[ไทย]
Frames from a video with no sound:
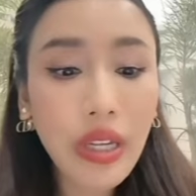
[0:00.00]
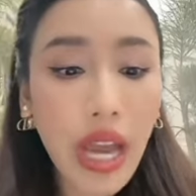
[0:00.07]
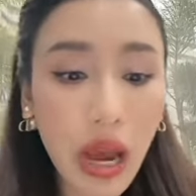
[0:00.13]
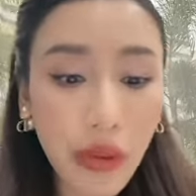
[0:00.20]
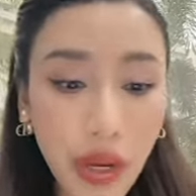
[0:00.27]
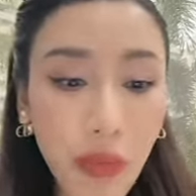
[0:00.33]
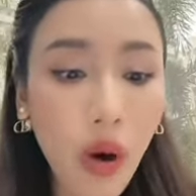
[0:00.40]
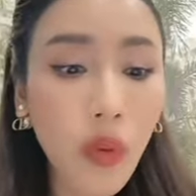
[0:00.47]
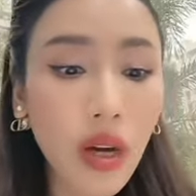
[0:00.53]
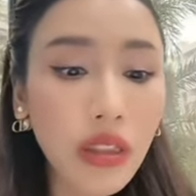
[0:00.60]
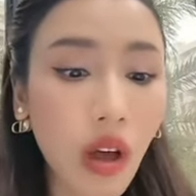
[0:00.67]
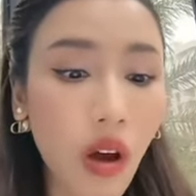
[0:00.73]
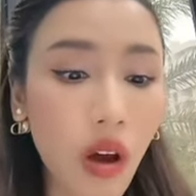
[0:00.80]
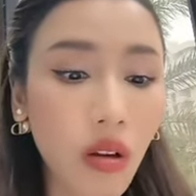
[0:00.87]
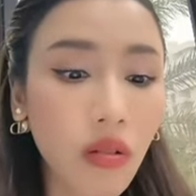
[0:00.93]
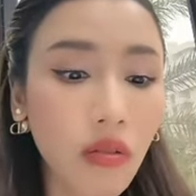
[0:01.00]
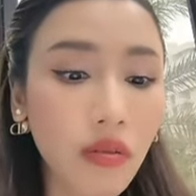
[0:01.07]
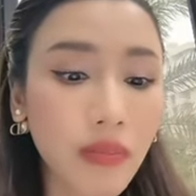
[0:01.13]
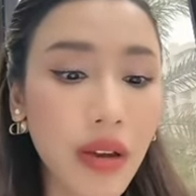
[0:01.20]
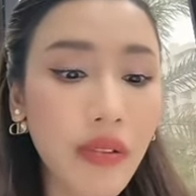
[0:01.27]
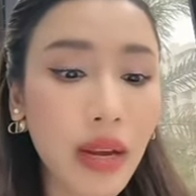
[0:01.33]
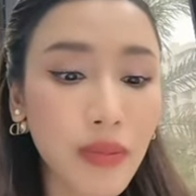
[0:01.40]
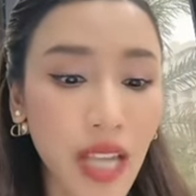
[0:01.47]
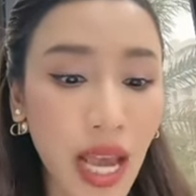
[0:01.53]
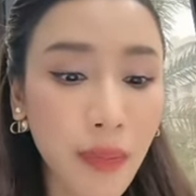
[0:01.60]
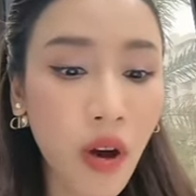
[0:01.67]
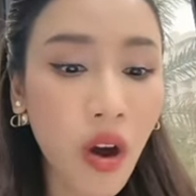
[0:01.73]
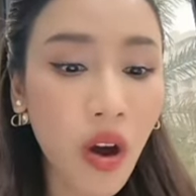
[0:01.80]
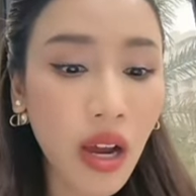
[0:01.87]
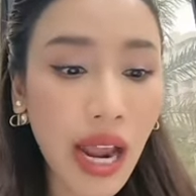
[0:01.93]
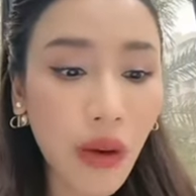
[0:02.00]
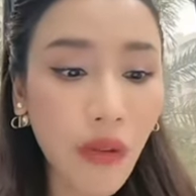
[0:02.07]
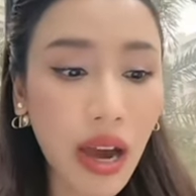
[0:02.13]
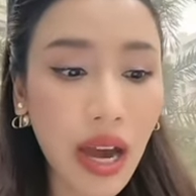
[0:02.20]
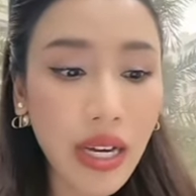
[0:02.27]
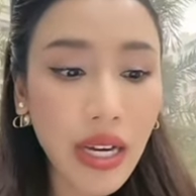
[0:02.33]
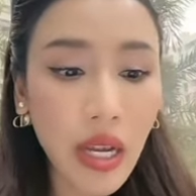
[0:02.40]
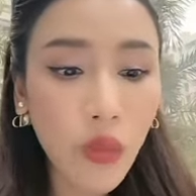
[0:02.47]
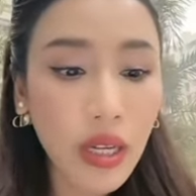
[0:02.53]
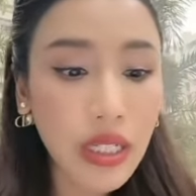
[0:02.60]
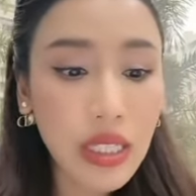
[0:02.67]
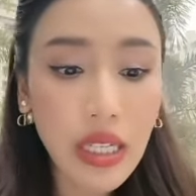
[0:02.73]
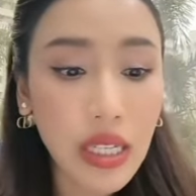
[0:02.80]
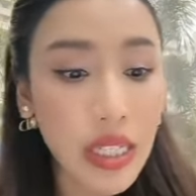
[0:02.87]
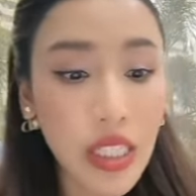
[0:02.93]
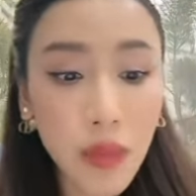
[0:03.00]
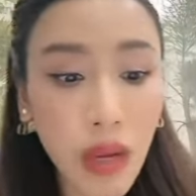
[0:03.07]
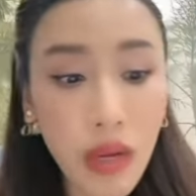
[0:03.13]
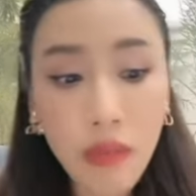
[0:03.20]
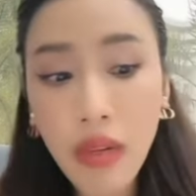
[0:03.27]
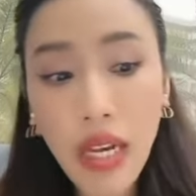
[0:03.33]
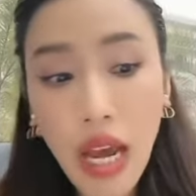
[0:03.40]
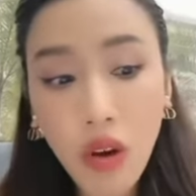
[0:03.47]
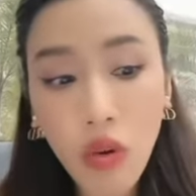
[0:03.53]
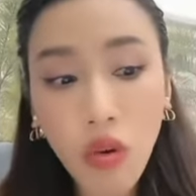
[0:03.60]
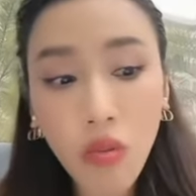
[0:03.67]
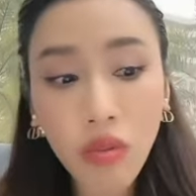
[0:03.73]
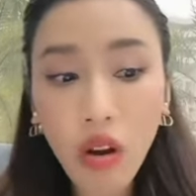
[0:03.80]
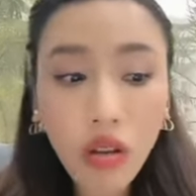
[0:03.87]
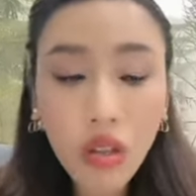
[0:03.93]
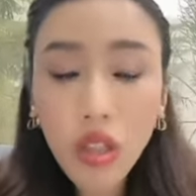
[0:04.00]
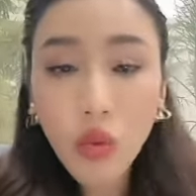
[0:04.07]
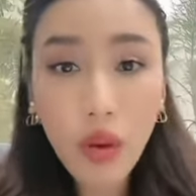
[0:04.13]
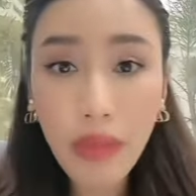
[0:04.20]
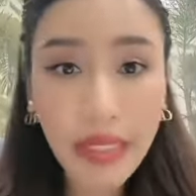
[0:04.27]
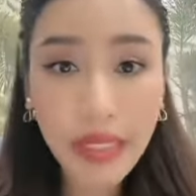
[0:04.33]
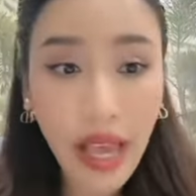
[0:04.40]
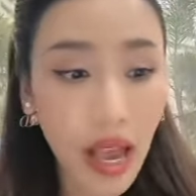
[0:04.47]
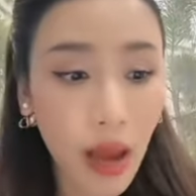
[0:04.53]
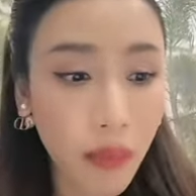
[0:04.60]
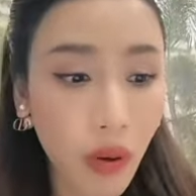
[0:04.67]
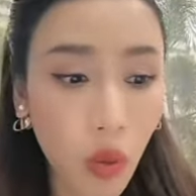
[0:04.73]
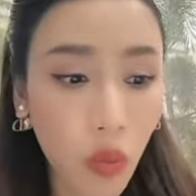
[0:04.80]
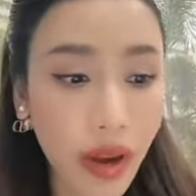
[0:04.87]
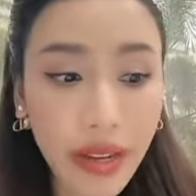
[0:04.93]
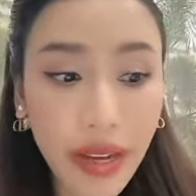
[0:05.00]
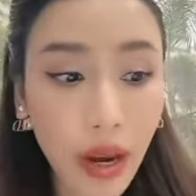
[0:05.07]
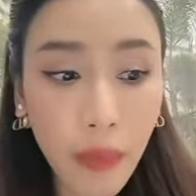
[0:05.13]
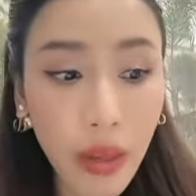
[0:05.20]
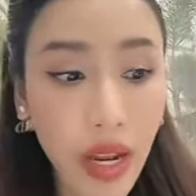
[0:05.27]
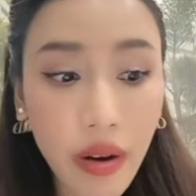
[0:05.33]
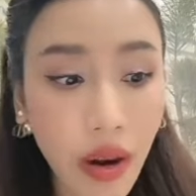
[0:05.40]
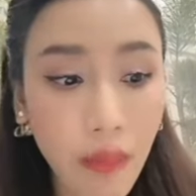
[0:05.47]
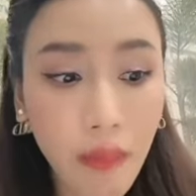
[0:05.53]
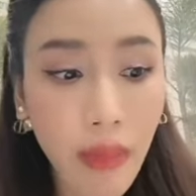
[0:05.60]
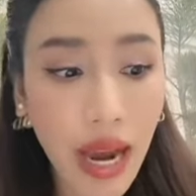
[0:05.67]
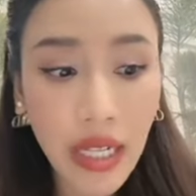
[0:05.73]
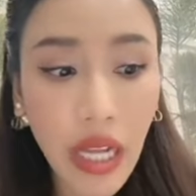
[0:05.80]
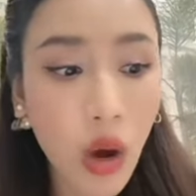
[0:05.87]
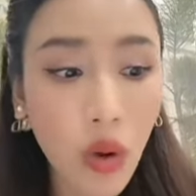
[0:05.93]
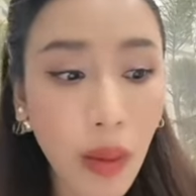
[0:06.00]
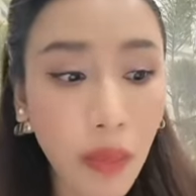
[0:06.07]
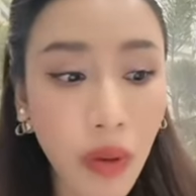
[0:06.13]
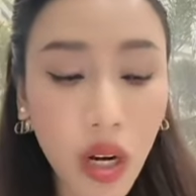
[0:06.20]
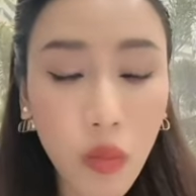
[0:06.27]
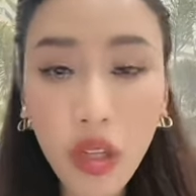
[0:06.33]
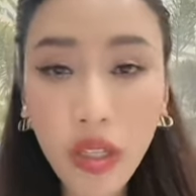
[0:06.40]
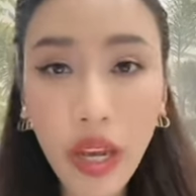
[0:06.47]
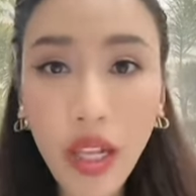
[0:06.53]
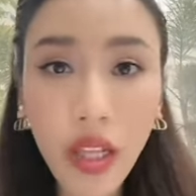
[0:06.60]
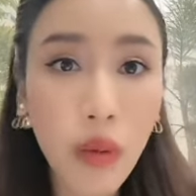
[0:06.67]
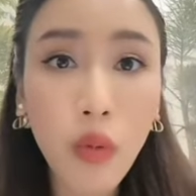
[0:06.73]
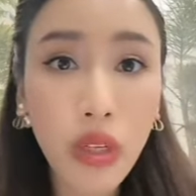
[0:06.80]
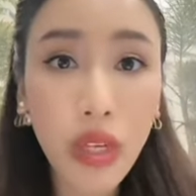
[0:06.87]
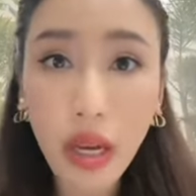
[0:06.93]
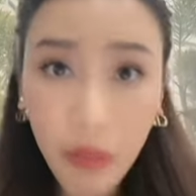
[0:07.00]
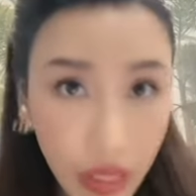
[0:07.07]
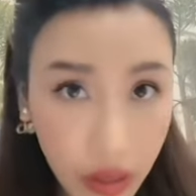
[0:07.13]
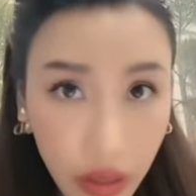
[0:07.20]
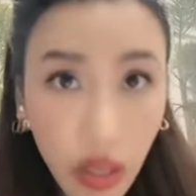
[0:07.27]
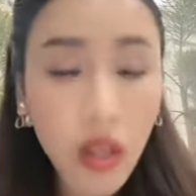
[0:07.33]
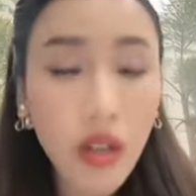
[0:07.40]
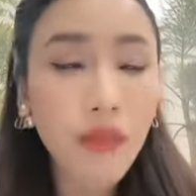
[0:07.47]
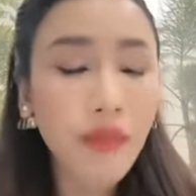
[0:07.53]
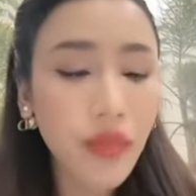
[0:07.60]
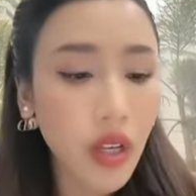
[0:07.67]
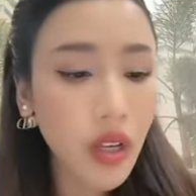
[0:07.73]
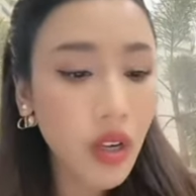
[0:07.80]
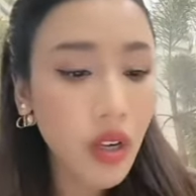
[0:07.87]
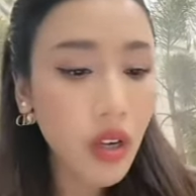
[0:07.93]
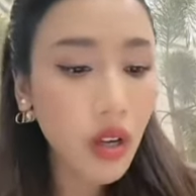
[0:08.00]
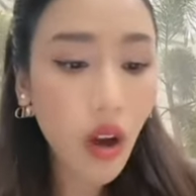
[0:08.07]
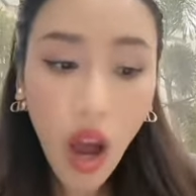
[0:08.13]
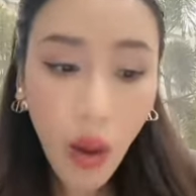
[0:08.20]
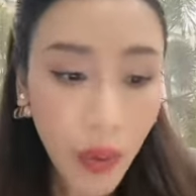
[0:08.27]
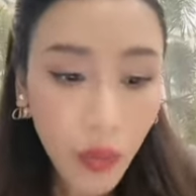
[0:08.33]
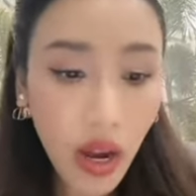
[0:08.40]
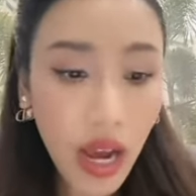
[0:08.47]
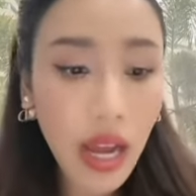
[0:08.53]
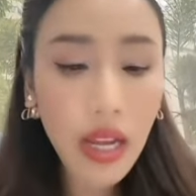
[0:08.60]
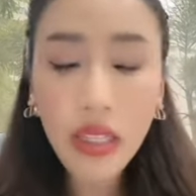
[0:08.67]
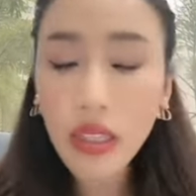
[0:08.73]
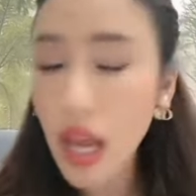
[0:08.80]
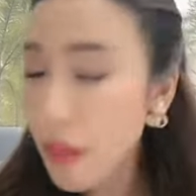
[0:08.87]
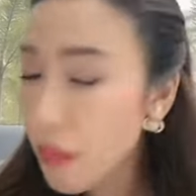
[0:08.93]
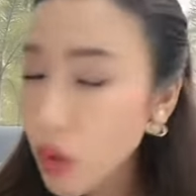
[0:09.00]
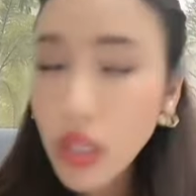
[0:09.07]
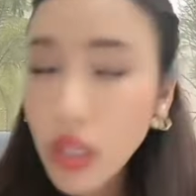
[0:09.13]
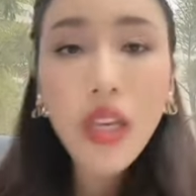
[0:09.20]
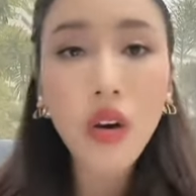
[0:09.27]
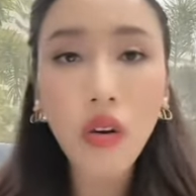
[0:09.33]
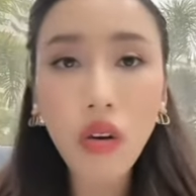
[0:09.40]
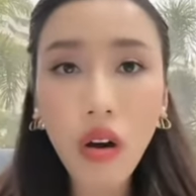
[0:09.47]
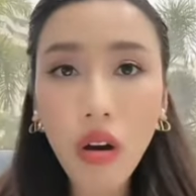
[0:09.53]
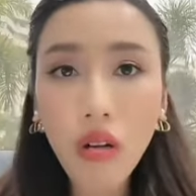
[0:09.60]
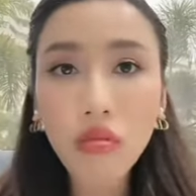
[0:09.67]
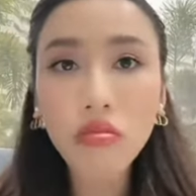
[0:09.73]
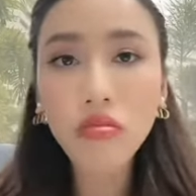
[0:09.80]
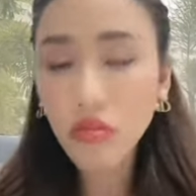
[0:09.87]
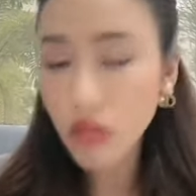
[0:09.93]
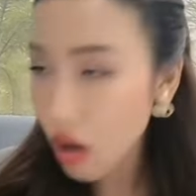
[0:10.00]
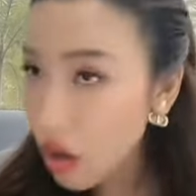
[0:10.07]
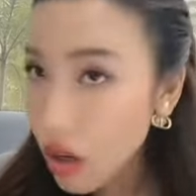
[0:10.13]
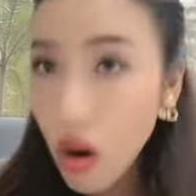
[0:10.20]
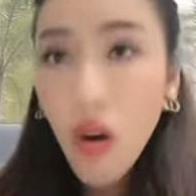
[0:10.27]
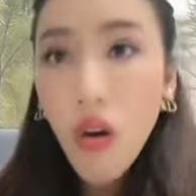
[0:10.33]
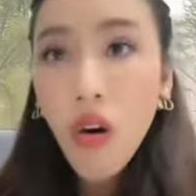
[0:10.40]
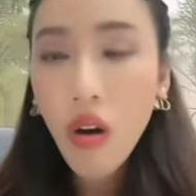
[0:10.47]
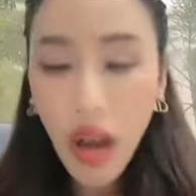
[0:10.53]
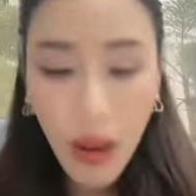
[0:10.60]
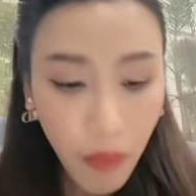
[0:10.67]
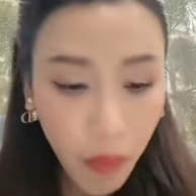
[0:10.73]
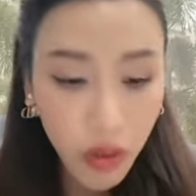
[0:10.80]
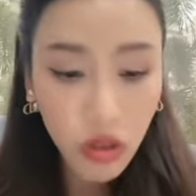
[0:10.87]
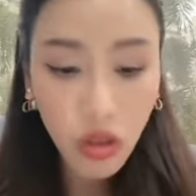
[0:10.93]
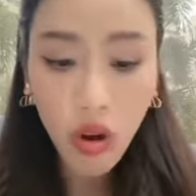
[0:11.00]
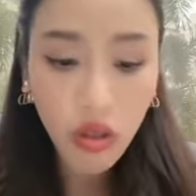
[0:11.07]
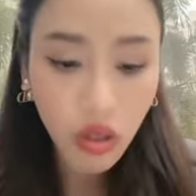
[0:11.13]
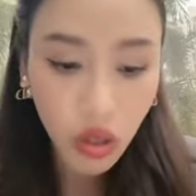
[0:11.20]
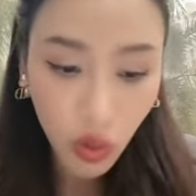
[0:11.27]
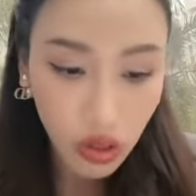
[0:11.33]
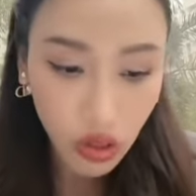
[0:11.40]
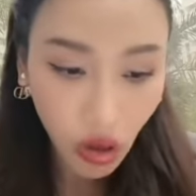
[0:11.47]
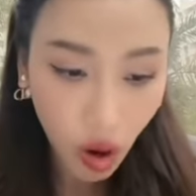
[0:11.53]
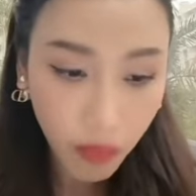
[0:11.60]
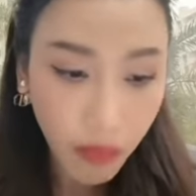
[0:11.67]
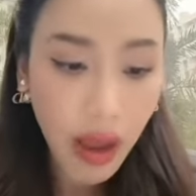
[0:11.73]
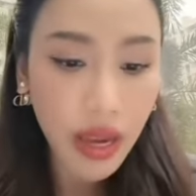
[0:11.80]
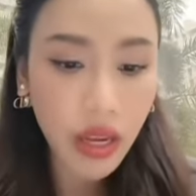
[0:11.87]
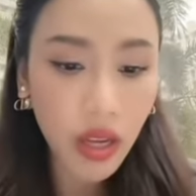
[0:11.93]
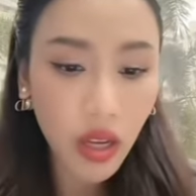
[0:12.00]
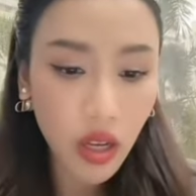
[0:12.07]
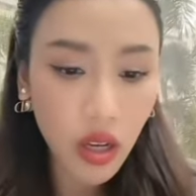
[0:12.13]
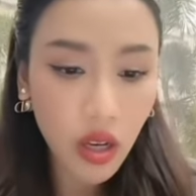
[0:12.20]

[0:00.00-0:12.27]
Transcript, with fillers: ส่วนข่าวที่บอกว่าต้องไปรับทราบข้อกล่าวหาในวันที่ 21 มีนาคม ก็ถือว่าไม่ทราบ เพราะว่ายังไม่ได้รับหมายเท่ากับกระบวนการทั้งหมดยังไม่เริ่ม ก็เอาเป็นว่าทั้งหมดที่เกี่ยวข้อง ก็รอให้ปปช ตรวจสอบไป